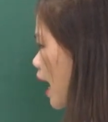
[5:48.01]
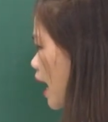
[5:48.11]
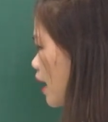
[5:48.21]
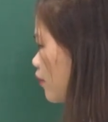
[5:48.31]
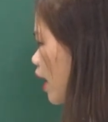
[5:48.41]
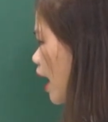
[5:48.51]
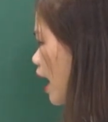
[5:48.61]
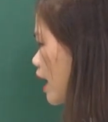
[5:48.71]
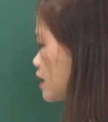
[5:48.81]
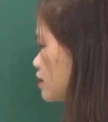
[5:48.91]
hai và
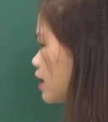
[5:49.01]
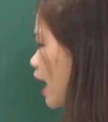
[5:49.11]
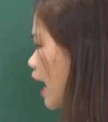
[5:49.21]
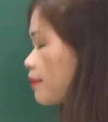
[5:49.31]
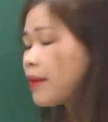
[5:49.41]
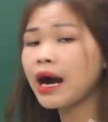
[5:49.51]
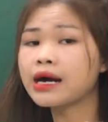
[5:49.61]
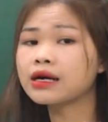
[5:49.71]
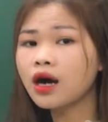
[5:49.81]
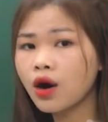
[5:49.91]
hai trừ hai bằng
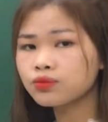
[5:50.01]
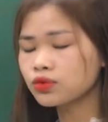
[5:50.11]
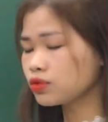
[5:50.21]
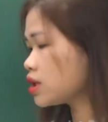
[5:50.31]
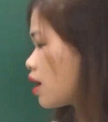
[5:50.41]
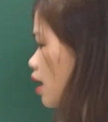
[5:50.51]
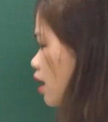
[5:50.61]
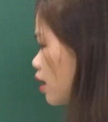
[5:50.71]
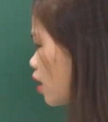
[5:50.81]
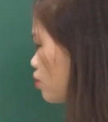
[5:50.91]
không, đúng chưa?
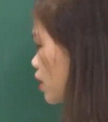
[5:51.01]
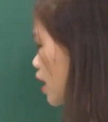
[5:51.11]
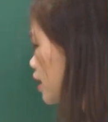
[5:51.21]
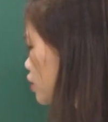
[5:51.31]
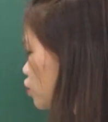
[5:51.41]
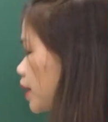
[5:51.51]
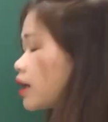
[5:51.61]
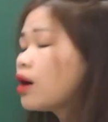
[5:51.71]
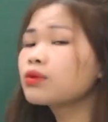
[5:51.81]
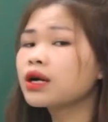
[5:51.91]
Không ở đây thì chúng mình
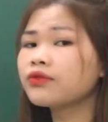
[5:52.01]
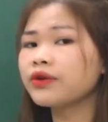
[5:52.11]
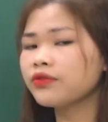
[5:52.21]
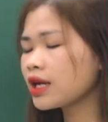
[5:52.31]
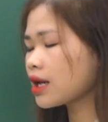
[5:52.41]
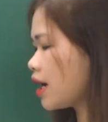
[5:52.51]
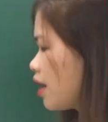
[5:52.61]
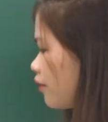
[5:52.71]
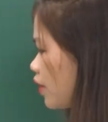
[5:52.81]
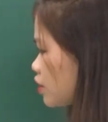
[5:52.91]
không cần phải viết.
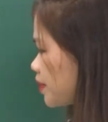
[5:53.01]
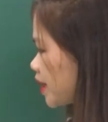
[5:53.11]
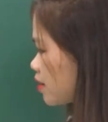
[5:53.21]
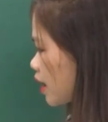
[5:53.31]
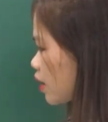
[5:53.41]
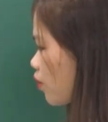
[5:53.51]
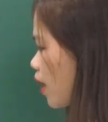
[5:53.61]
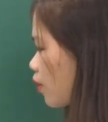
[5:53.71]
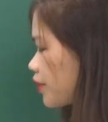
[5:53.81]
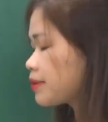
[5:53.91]
Vậy chúng mình được kết
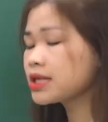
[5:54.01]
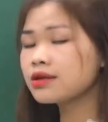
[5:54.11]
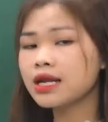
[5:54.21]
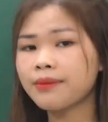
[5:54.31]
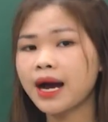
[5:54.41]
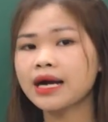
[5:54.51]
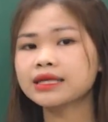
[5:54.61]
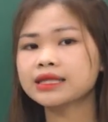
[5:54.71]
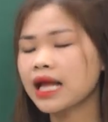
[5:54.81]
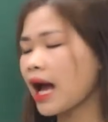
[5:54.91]
quả của phép trừ là bằng
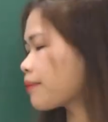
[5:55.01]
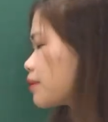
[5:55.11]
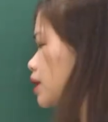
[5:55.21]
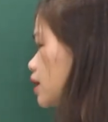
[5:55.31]
tám mươi